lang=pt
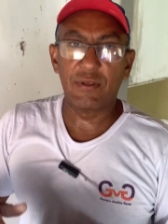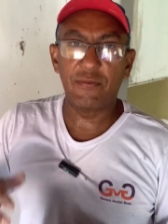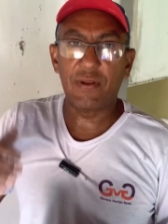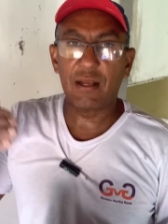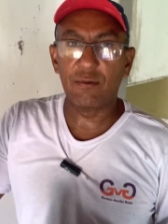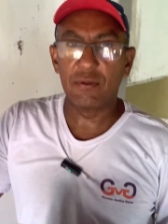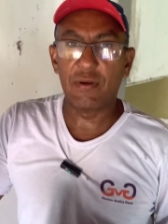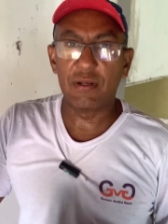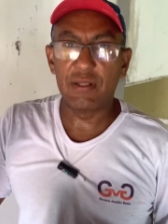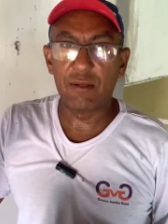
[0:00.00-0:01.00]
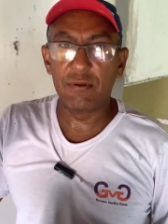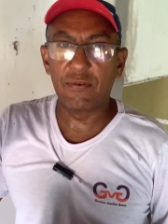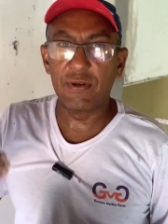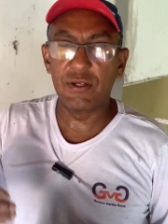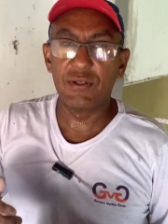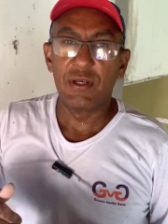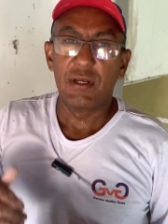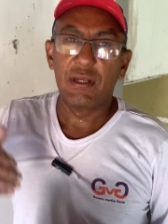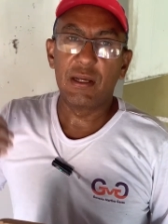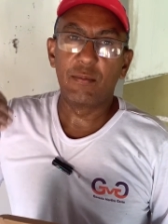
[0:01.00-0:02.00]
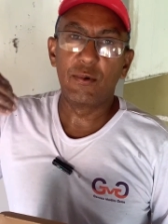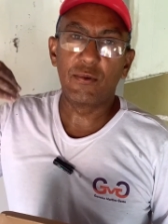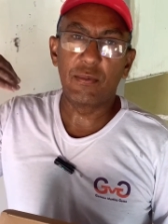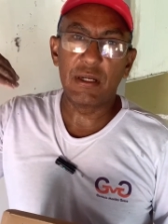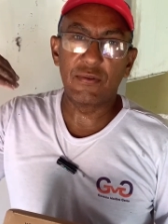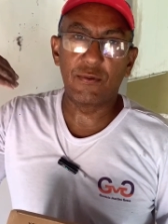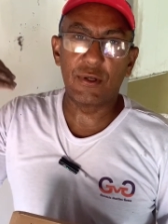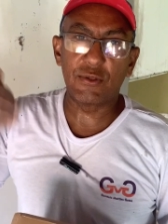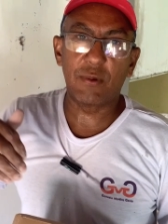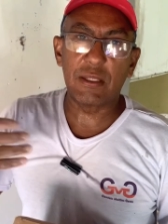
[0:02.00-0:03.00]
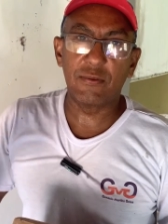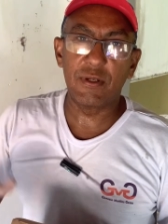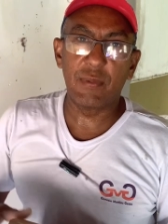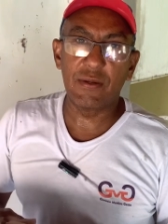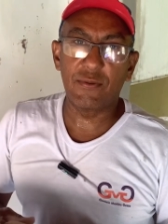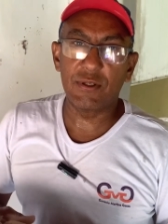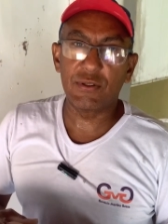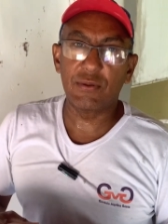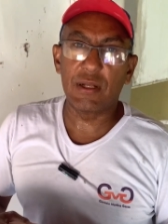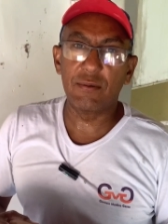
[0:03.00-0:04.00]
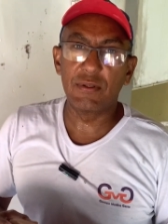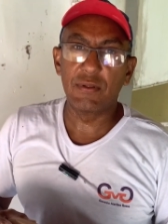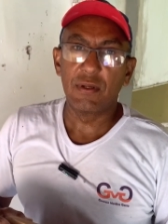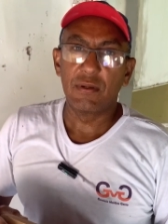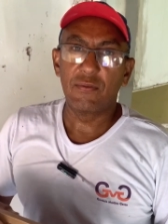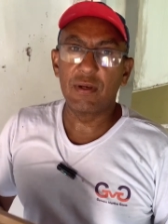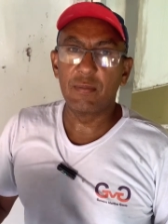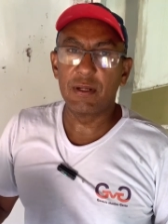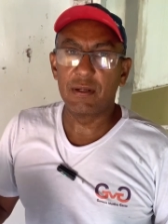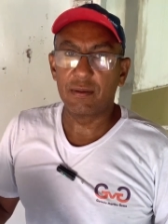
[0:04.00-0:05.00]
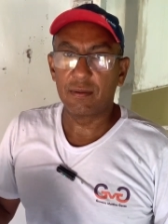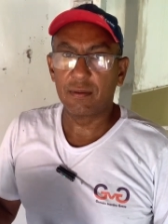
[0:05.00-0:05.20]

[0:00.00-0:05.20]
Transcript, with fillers: Sem falar que o nível nivelez da luz verde ele é muito mais forte, quatro vezes mais forte que o da luz vermelha.